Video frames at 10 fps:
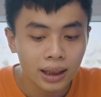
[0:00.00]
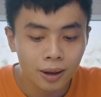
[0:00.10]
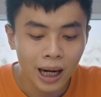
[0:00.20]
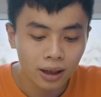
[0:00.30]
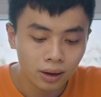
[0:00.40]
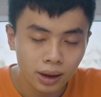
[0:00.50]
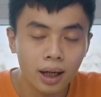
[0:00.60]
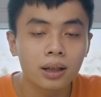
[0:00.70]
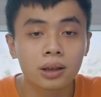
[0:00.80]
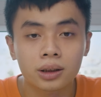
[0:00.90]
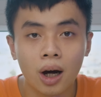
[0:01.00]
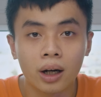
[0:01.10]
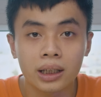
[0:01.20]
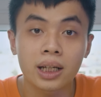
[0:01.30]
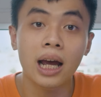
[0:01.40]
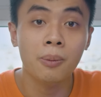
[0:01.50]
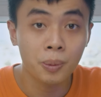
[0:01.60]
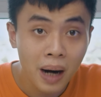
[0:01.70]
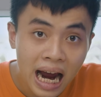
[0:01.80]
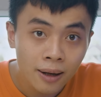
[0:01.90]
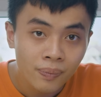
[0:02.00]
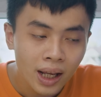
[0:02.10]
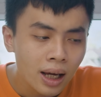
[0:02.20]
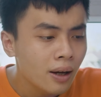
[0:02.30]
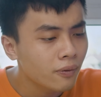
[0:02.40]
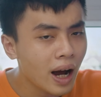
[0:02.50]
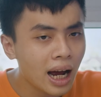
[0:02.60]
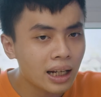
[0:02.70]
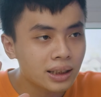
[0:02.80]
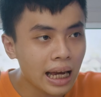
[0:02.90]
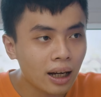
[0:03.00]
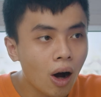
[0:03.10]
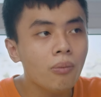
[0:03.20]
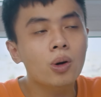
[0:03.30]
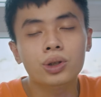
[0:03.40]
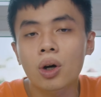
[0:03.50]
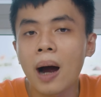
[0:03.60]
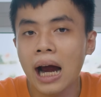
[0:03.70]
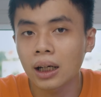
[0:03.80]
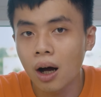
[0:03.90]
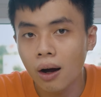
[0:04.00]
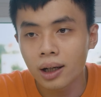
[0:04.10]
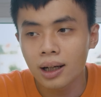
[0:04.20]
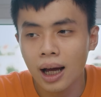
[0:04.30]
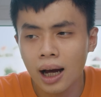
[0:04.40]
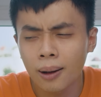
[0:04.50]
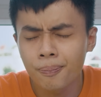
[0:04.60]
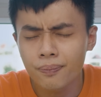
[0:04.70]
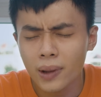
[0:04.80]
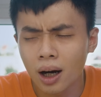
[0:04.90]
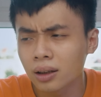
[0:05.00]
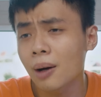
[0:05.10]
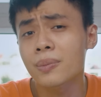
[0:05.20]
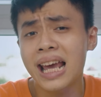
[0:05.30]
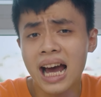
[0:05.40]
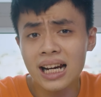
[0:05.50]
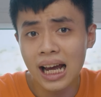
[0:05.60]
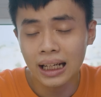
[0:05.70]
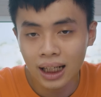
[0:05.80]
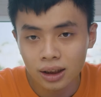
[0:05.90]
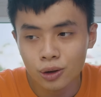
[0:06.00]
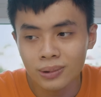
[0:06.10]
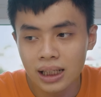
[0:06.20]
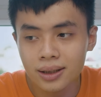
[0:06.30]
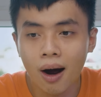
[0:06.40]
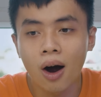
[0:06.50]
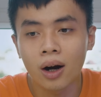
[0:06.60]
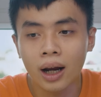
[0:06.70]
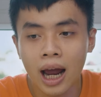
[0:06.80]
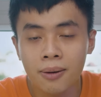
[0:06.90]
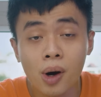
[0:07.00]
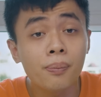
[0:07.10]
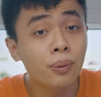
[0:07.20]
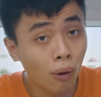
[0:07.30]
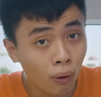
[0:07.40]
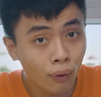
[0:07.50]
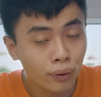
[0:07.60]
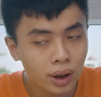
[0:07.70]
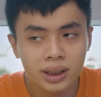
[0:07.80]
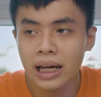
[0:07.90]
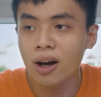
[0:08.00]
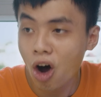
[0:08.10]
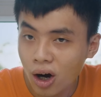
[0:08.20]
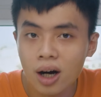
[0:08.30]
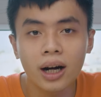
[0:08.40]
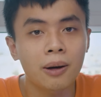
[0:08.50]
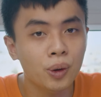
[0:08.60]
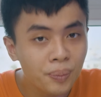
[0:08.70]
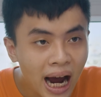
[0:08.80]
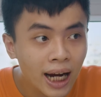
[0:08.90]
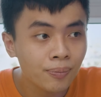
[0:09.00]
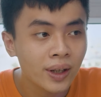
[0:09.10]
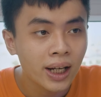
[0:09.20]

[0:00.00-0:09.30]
thì các bạn có thể lựa chọn cái chiếc AirPods 3 và sẽ có một số bạn nói là ở tầm giá này á chúng ta chọn AirPods Pro nó sẽ ngon hơn AirPods 3